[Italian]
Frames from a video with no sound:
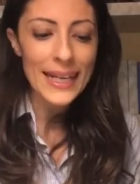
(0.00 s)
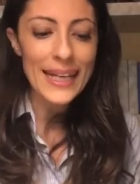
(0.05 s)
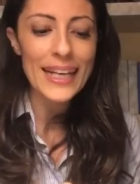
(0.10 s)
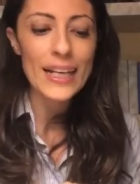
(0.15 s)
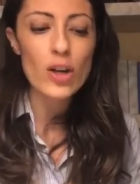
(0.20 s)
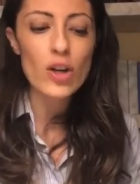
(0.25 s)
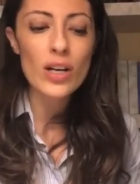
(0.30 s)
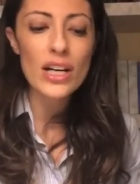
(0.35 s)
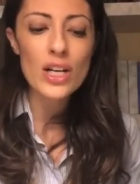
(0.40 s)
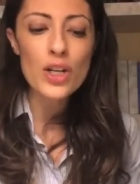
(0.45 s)

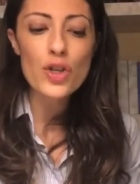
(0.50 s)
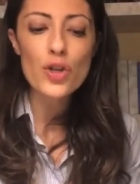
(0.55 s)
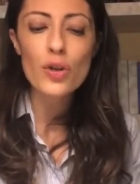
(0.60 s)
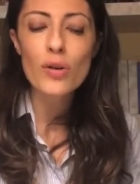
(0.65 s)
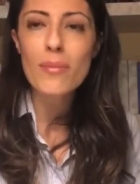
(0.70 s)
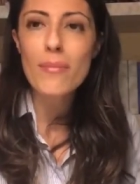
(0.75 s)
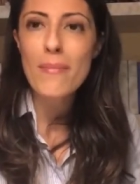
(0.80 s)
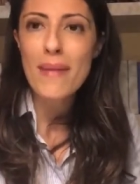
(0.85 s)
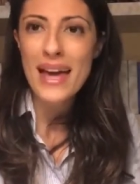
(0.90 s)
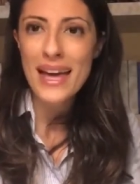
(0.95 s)
il
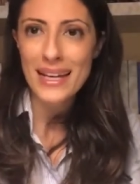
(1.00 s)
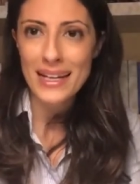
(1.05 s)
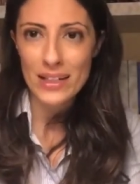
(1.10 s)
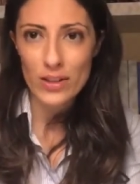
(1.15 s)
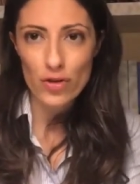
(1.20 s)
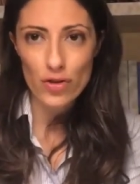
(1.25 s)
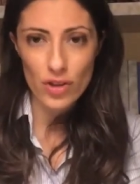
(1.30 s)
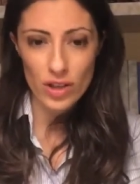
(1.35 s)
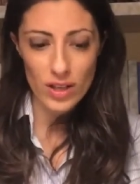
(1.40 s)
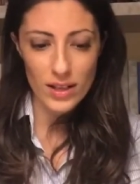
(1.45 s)
location
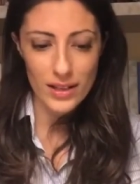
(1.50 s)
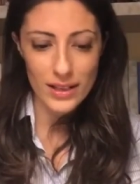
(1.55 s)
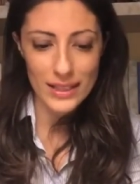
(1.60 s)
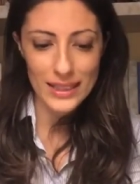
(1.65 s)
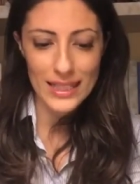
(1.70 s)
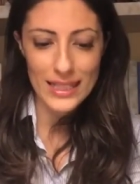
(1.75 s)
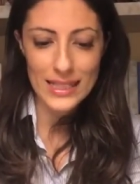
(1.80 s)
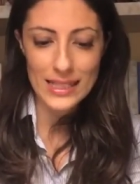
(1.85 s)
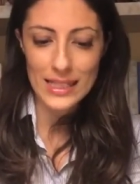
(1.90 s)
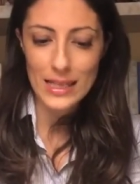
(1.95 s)
manager,
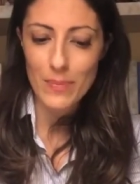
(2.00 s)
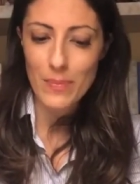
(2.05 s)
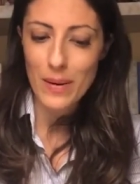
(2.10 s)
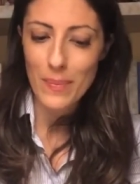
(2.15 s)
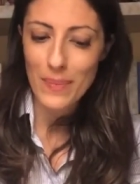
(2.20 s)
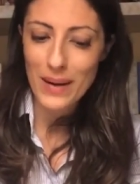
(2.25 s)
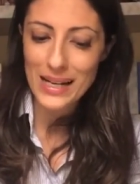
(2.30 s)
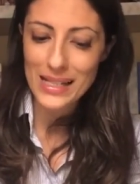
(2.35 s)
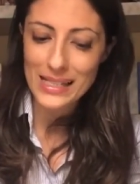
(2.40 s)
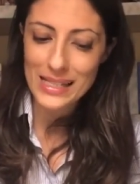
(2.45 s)
disse
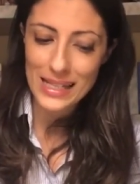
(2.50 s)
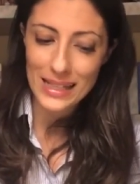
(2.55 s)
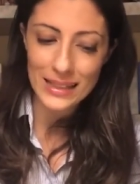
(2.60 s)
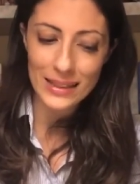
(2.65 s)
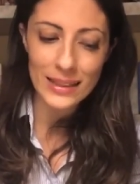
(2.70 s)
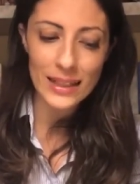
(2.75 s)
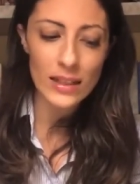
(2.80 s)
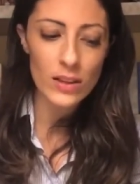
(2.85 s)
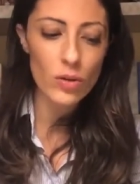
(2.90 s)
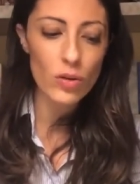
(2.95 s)
papà
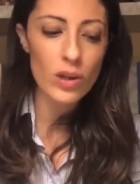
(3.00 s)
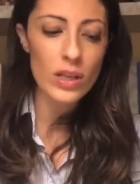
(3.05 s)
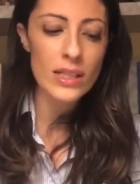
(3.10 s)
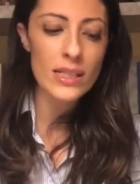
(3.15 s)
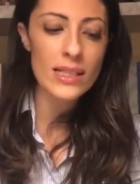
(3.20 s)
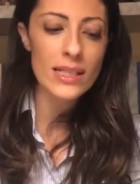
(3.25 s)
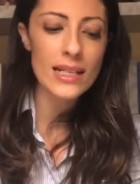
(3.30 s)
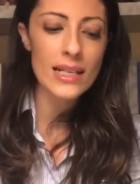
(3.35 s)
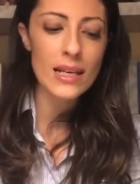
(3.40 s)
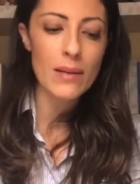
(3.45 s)
scandendo le
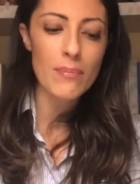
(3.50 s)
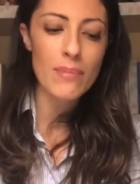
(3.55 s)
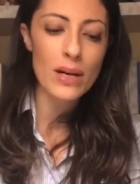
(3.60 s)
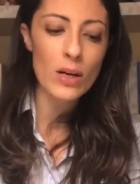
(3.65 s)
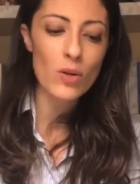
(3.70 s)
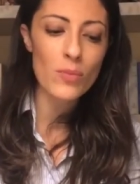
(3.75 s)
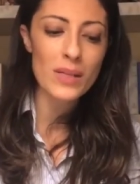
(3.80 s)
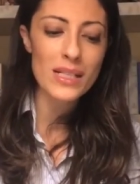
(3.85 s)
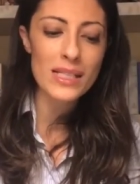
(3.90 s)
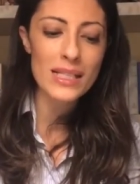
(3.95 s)
sillabe
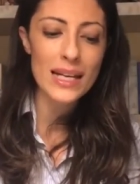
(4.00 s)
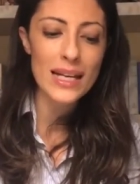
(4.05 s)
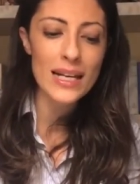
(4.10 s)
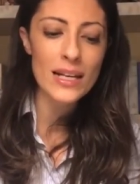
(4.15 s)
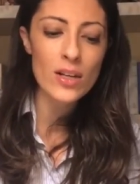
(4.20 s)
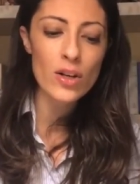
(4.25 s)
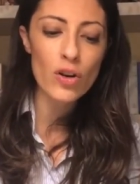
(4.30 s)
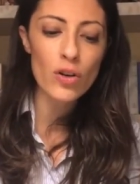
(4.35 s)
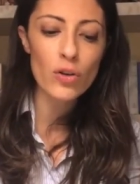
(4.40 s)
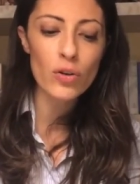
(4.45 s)
come se
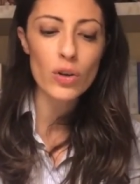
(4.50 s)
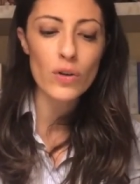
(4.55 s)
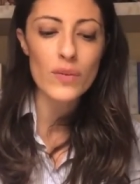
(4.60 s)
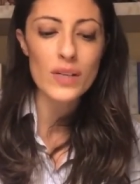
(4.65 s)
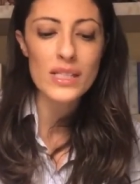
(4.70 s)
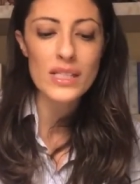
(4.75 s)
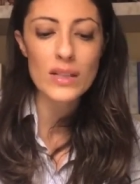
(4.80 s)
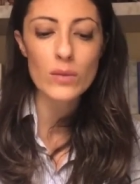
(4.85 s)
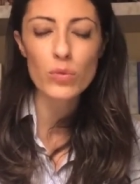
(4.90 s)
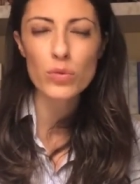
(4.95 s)
il nonno
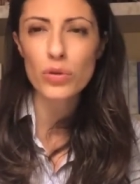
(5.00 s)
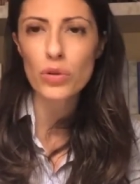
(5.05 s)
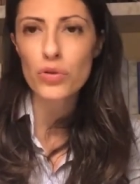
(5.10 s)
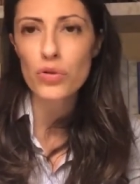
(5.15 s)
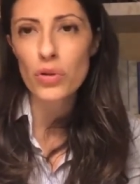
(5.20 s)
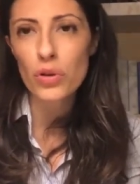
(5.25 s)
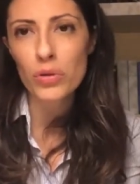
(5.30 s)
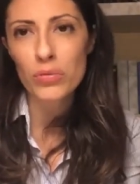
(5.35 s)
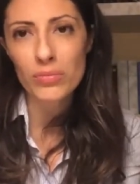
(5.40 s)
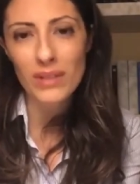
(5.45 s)
avesse avuto
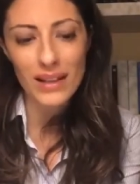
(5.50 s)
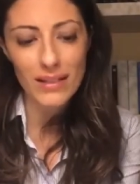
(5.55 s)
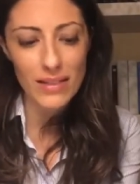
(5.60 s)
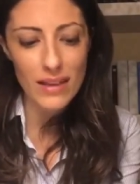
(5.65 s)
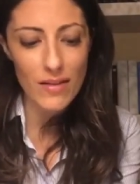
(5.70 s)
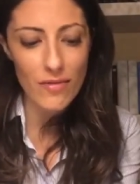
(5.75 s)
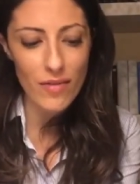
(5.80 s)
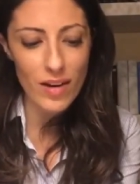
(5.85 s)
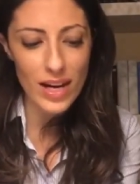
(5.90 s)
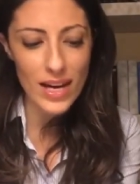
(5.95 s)
solo una
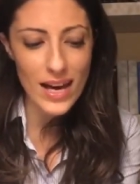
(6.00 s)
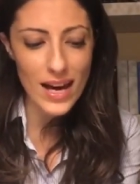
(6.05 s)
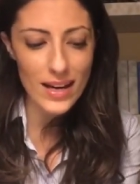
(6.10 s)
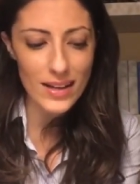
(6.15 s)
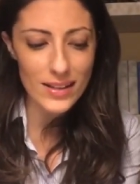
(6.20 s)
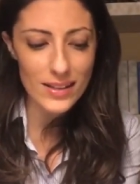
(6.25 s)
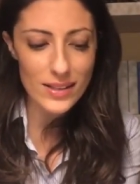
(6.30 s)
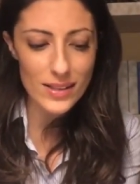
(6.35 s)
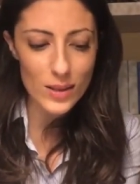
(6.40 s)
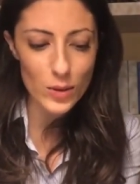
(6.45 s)

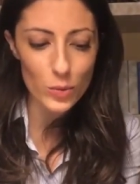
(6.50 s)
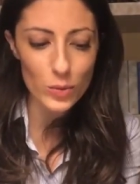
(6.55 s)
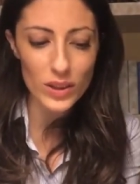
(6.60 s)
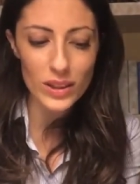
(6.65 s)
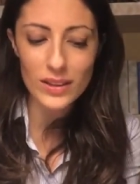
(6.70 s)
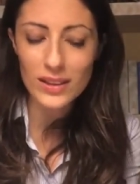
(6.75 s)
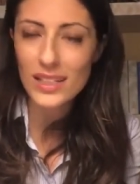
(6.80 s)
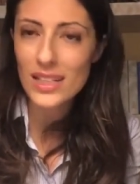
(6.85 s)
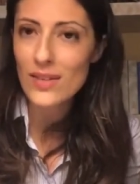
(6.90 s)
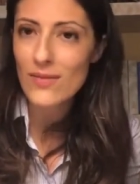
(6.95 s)
defiance
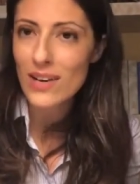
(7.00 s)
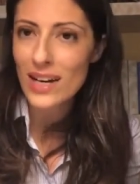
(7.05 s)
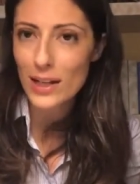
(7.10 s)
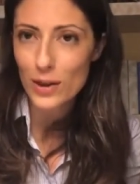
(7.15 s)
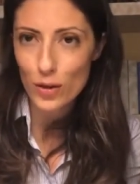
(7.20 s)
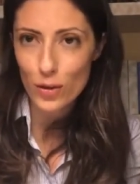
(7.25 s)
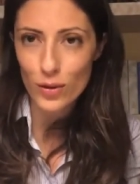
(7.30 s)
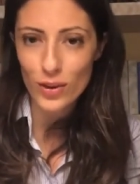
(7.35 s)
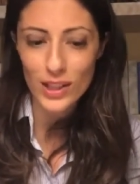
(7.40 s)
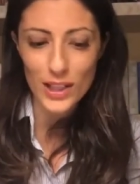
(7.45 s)
uditiva e
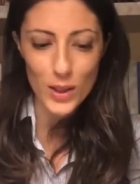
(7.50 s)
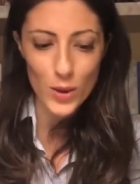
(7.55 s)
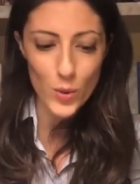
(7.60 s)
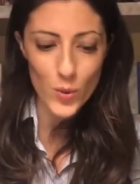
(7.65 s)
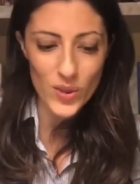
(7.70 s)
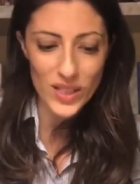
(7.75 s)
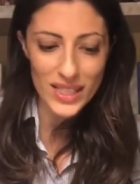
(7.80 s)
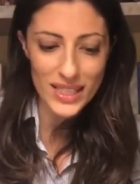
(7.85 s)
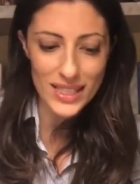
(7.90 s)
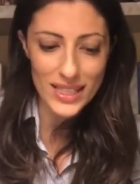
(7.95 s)
non
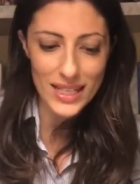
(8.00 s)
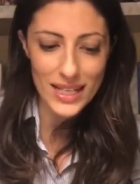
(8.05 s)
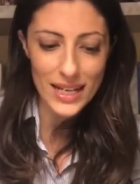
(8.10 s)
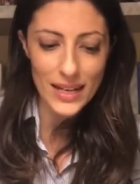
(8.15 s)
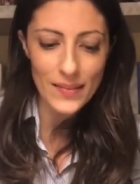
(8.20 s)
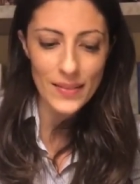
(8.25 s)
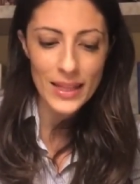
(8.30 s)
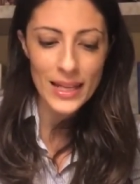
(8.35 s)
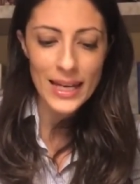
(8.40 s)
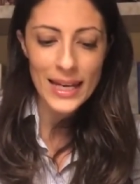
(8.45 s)

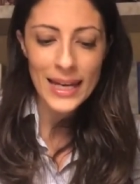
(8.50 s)
linguistica.